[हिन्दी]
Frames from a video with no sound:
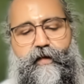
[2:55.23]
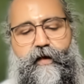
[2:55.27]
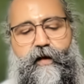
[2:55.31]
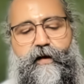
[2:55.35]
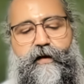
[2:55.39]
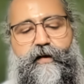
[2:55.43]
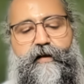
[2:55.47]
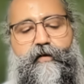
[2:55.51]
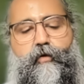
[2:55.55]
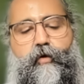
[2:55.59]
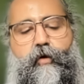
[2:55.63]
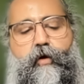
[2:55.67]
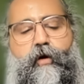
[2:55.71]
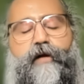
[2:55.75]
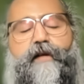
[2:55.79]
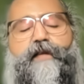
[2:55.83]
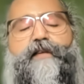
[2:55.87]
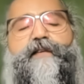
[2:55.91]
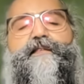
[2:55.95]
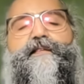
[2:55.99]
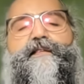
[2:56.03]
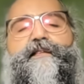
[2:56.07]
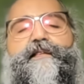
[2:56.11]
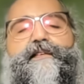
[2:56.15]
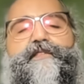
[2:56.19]
अगर और
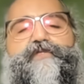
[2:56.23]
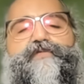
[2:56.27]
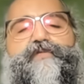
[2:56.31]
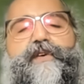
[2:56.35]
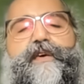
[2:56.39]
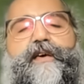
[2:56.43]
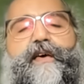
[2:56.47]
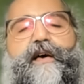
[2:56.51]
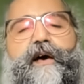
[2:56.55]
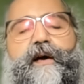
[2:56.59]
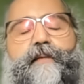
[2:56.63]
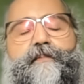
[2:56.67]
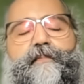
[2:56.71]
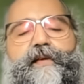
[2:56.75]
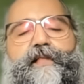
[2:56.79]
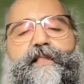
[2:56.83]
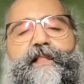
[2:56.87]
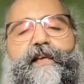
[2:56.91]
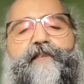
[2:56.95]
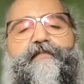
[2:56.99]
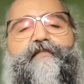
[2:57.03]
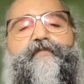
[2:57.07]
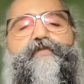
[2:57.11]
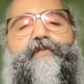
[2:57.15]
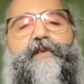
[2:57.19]
किसी ने जो है आपकी
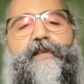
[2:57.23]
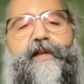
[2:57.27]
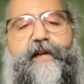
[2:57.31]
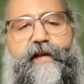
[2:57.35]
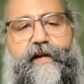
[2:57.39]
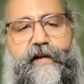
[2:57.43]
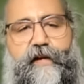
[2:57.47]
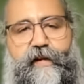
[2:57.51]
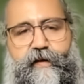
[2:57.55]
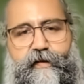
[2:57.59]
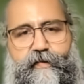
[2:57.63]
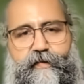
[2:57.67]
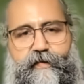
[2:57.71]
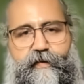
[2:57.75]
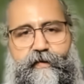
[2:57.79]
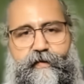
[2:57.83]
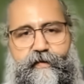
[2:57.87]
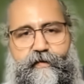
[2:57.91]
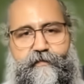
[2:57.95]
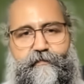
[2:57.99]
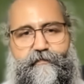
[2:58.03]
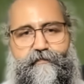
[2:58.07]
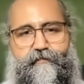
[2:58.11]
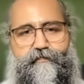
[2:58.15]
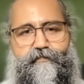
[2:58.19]
लाइफ को क्रिएट कर दिया
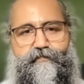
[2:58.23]
है